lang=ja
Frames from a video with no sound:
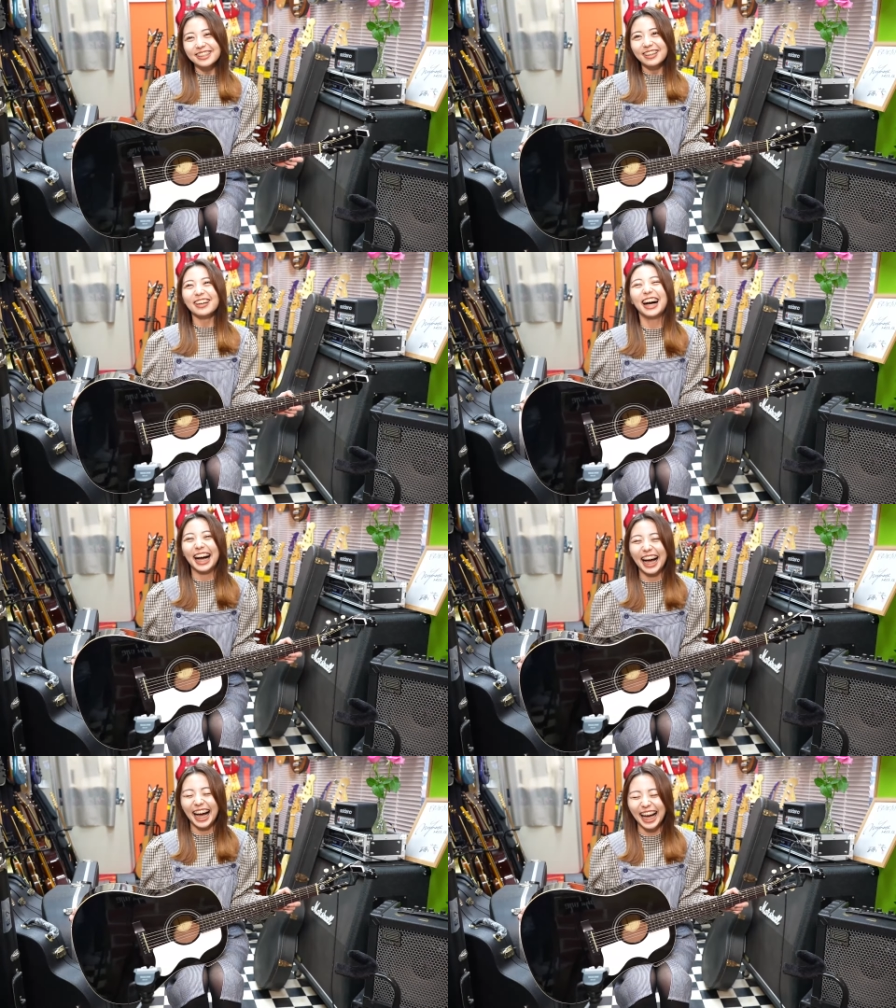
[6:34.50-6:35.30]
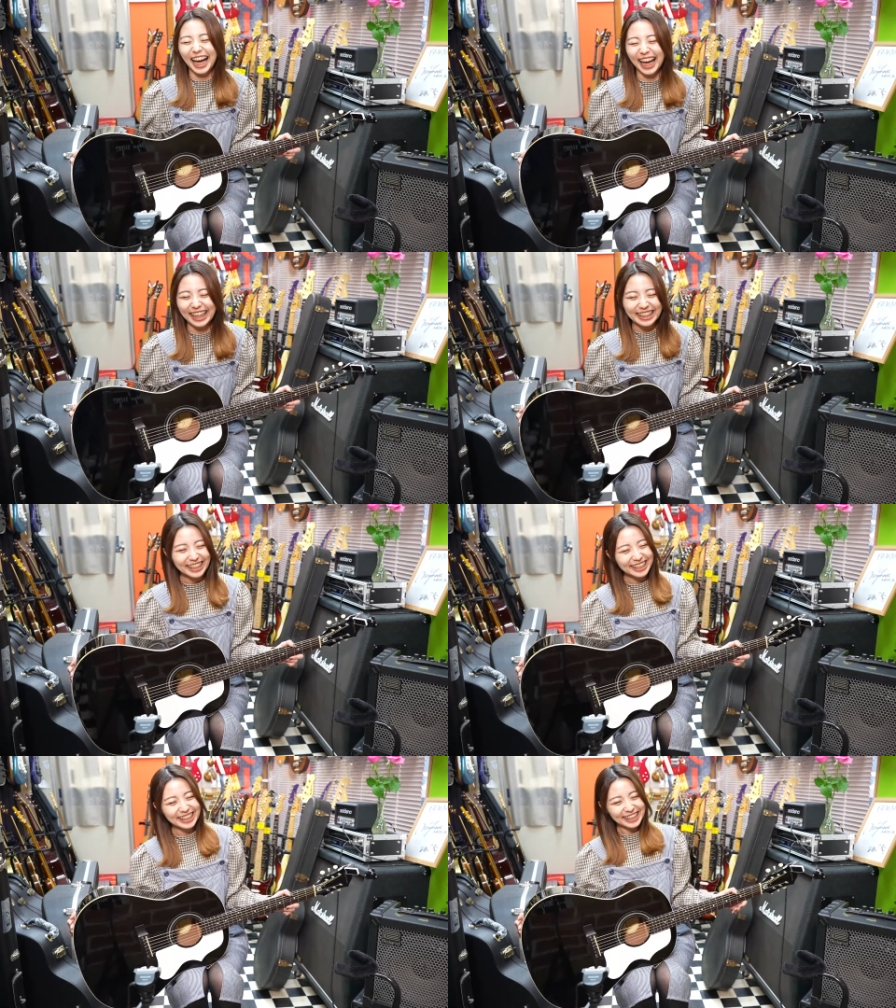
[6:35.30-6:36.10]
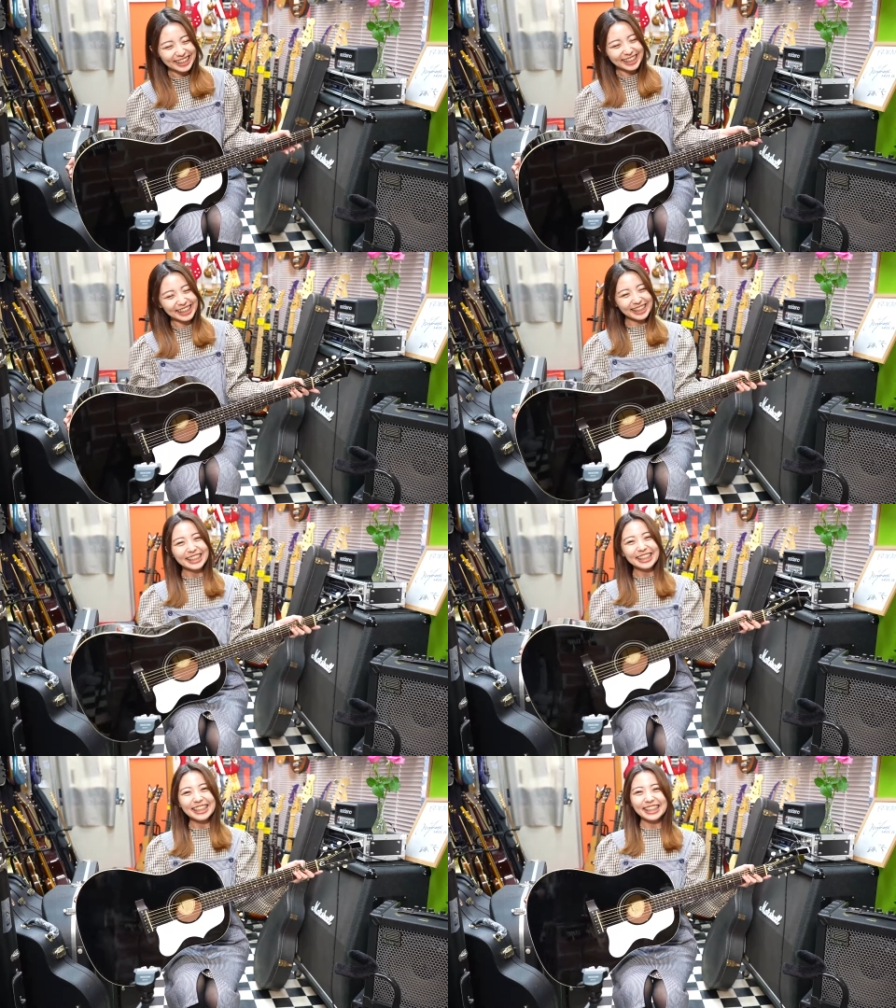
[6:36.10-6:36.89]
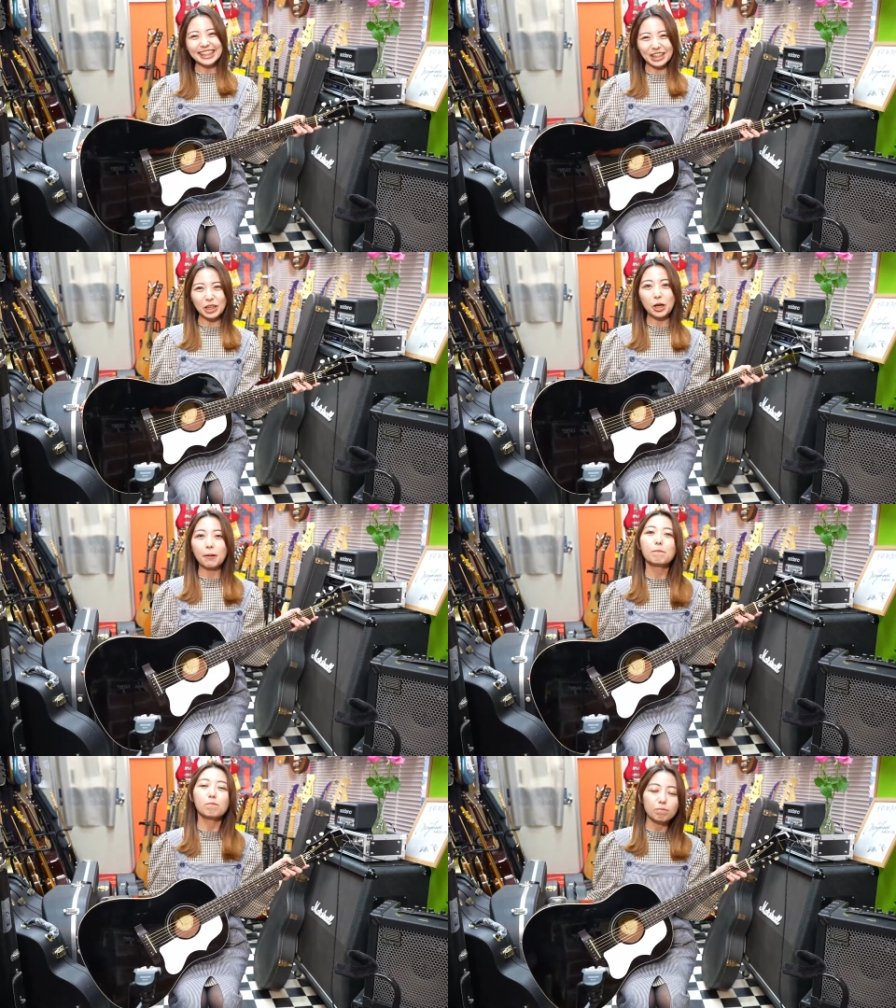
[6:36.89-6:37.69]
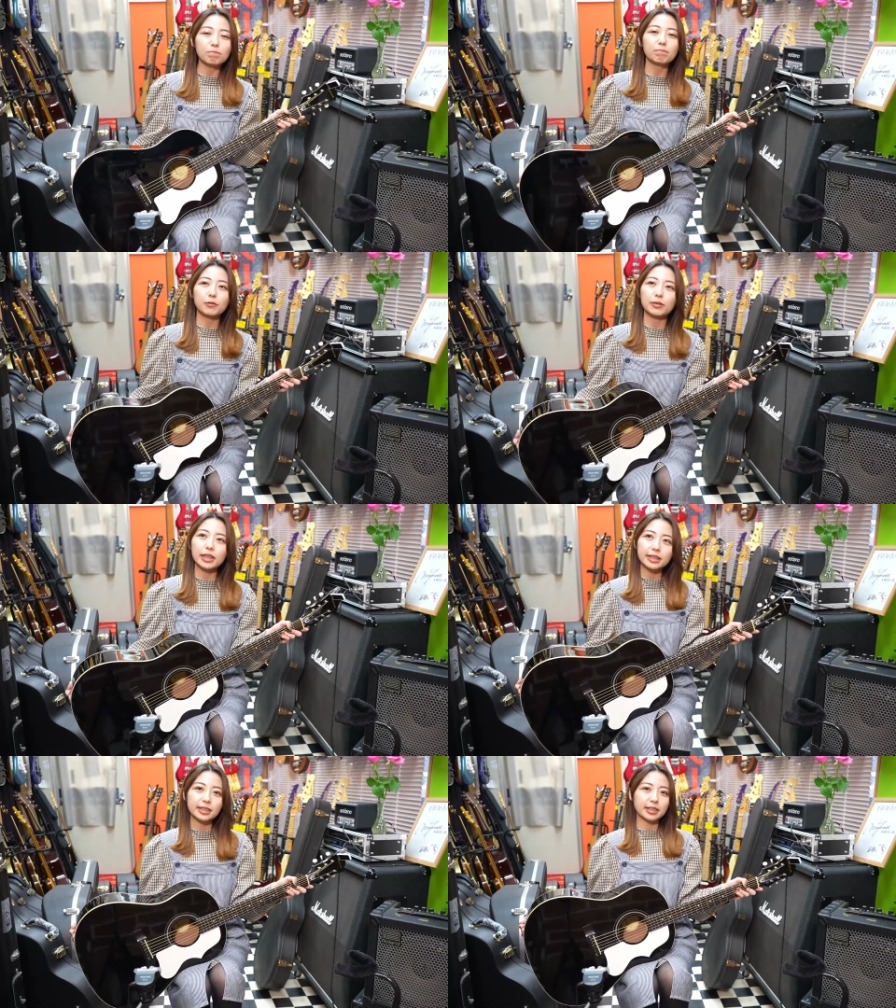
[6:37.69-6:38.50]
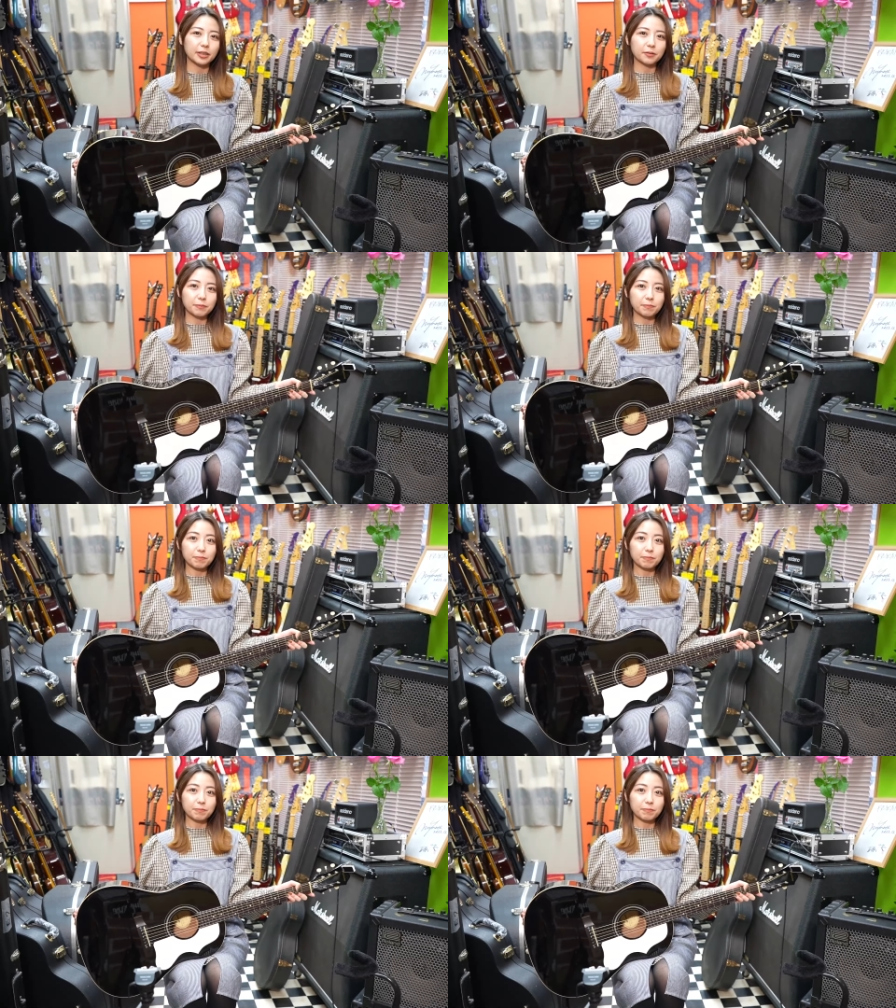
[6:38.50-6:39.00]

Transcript: 某大宮でやっぱ大宮都会だからねね、都会でしたよ、